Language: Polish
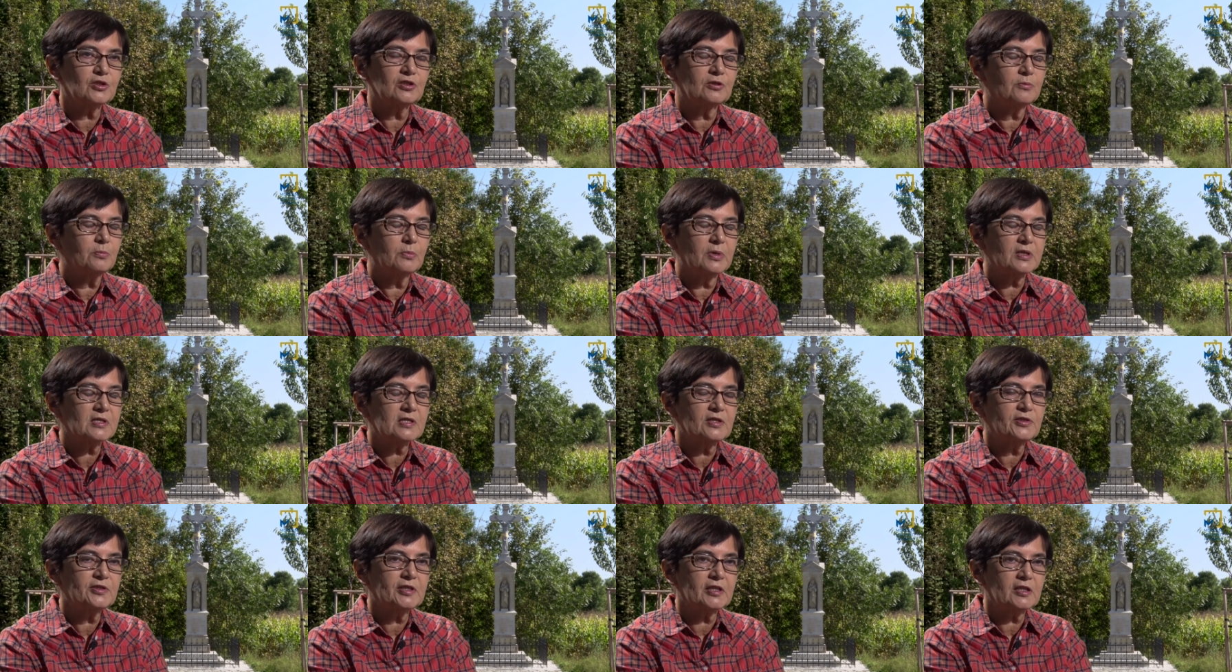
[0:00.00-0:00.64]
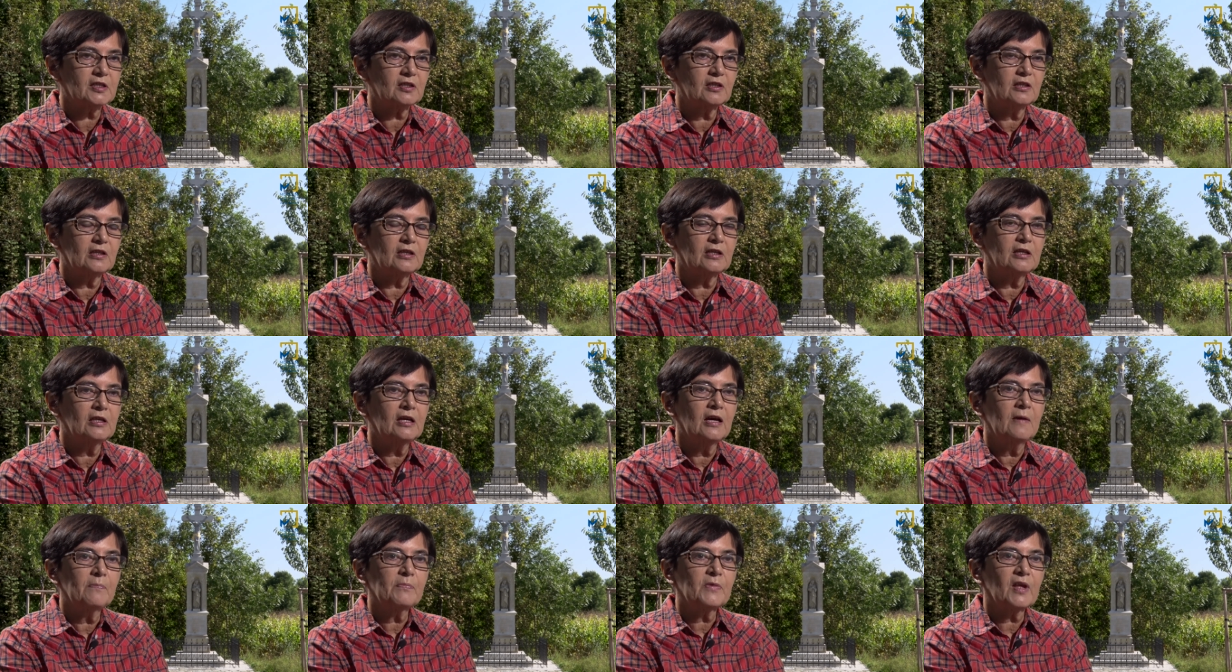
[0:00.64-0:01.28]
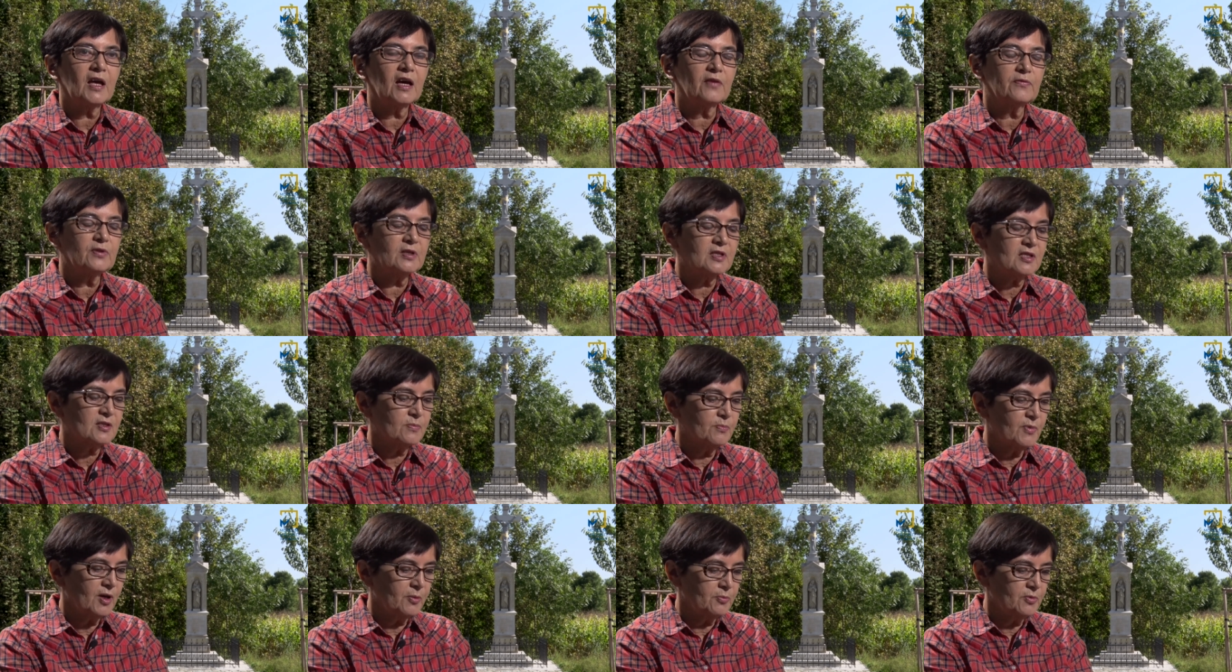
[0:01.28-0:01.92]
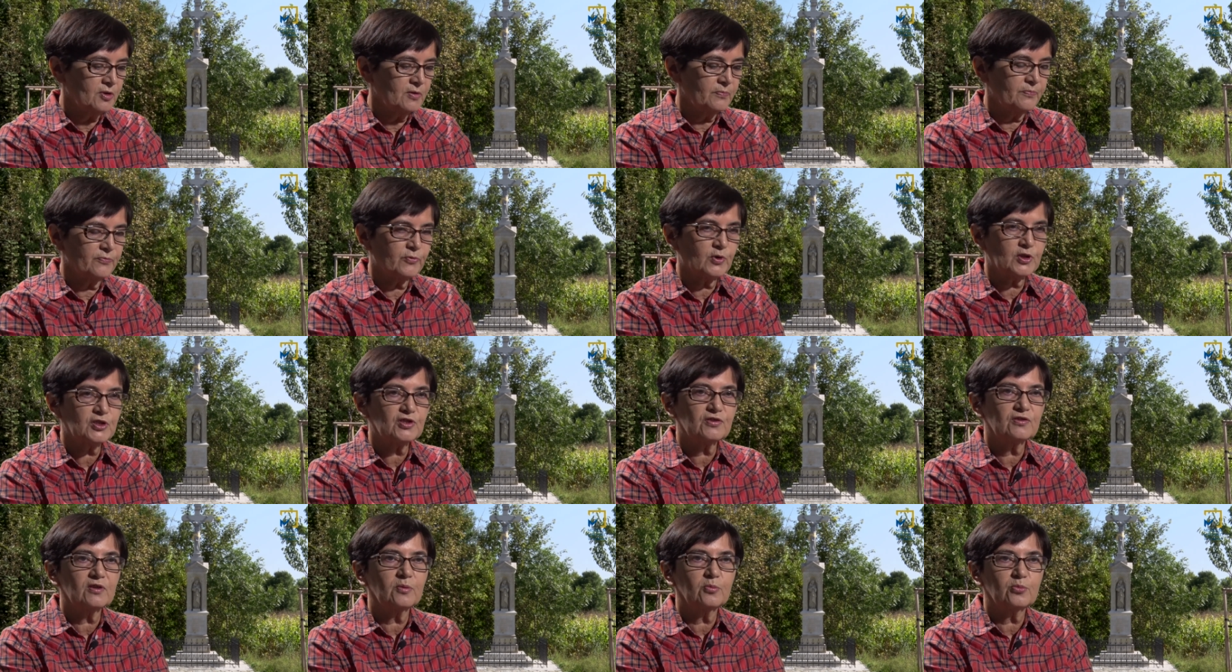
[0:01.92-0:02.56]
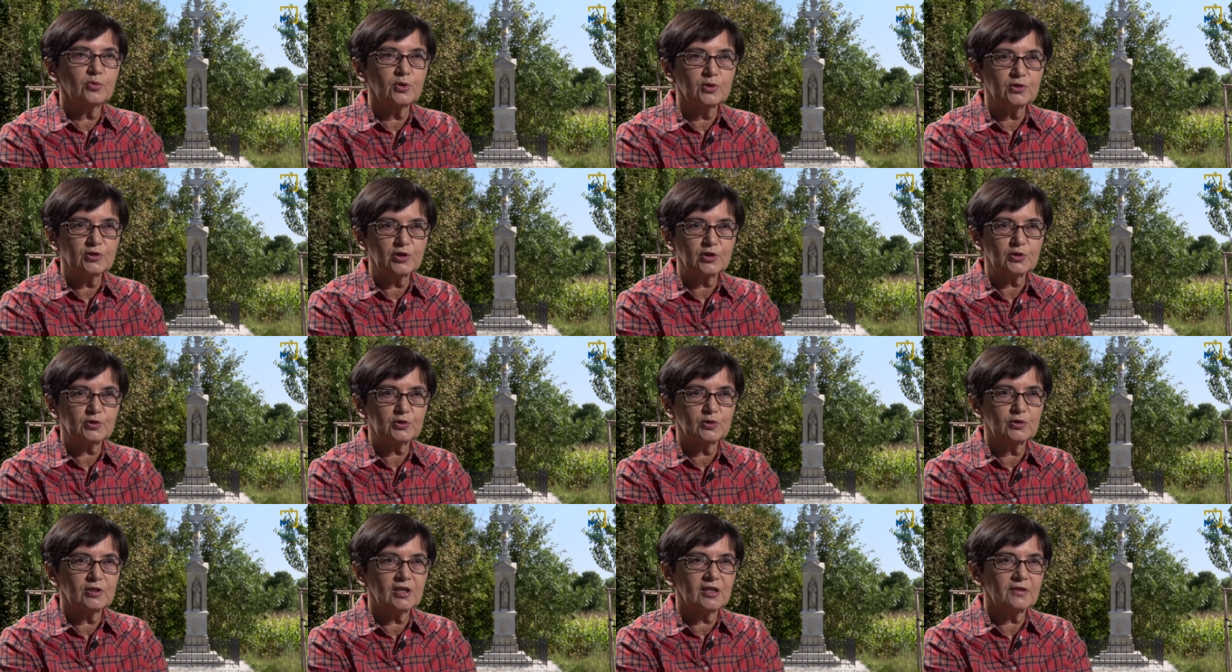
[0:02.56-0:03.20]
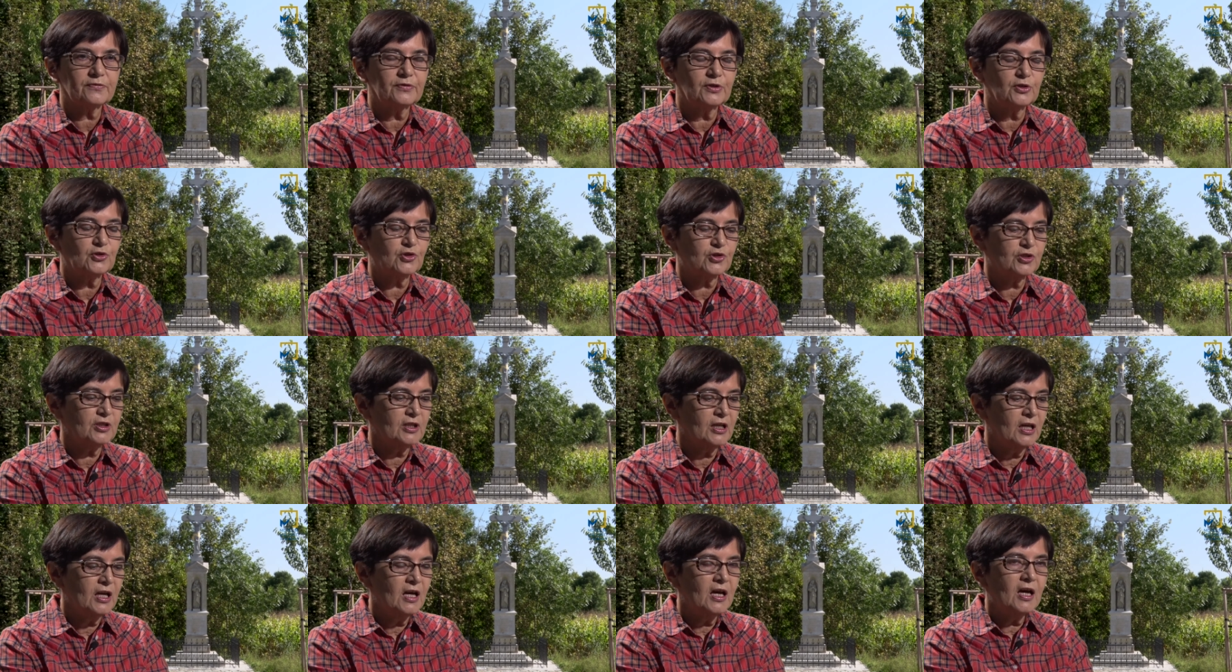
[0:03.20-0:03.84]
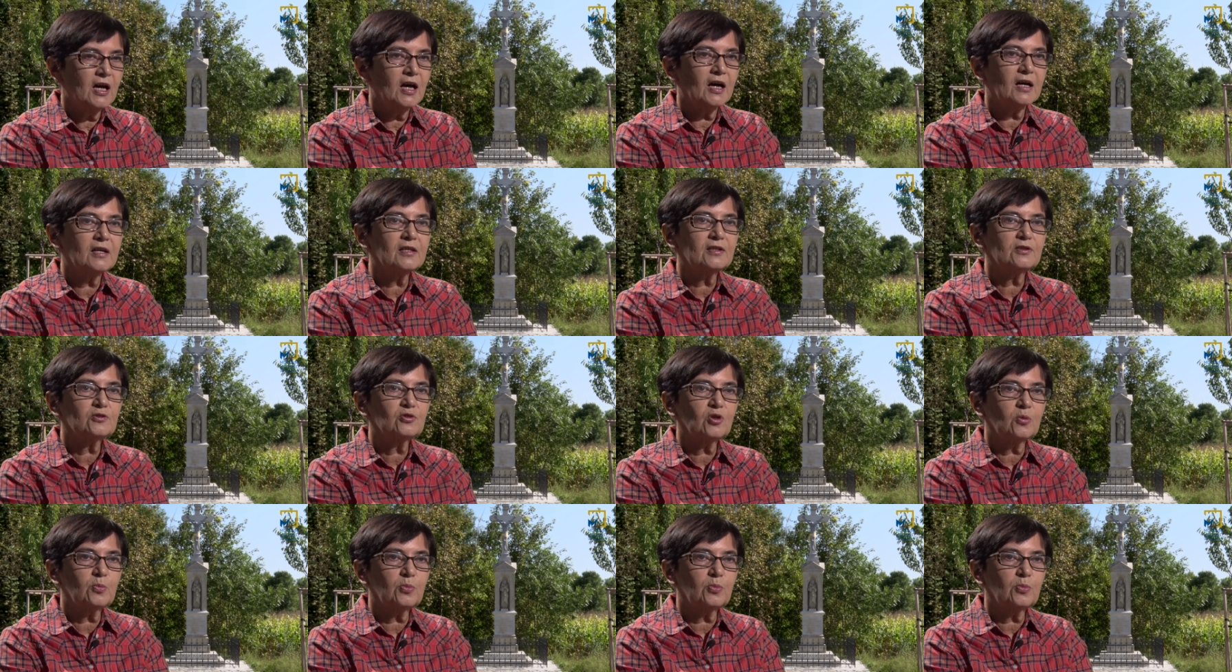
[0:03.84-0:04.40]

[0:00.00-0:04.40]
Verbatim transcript: y, bez literki I, a więc mamy właściwie błąd ortograficzny, ale to